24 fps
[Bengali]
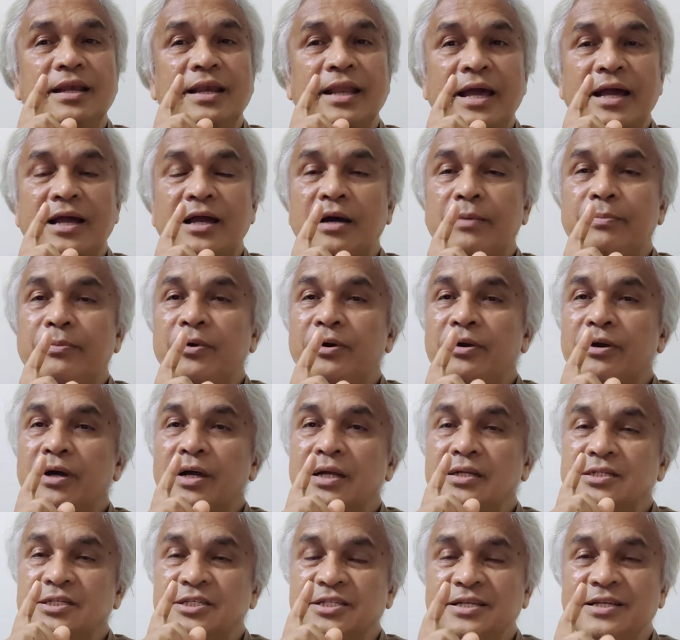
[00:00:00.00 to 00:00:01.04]

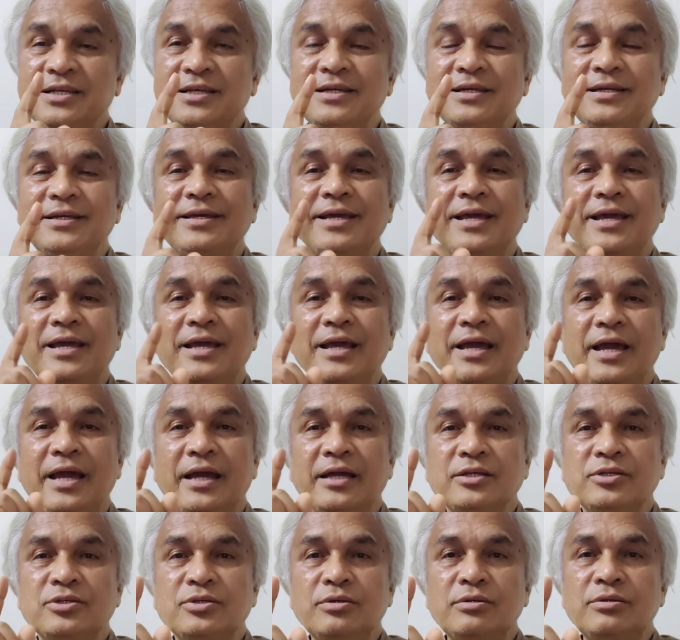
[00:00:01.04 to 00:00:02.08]
লেখাপড়া শিখে
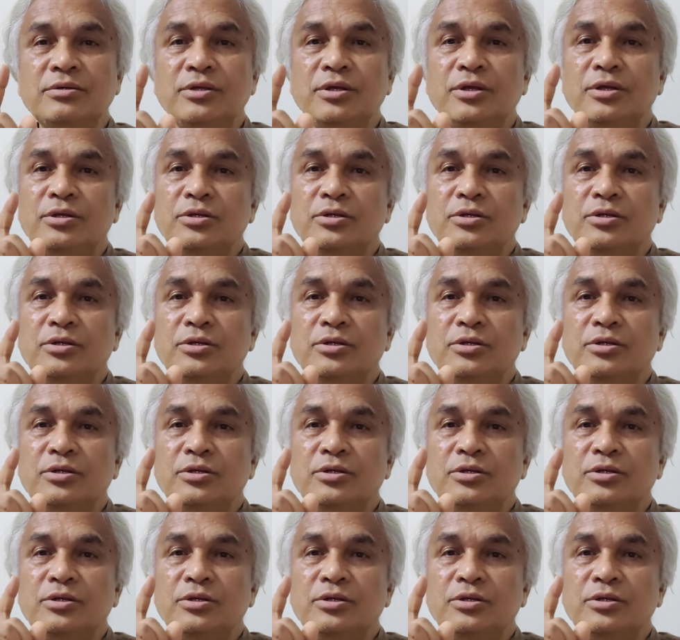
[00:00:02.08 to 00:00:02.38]
একজন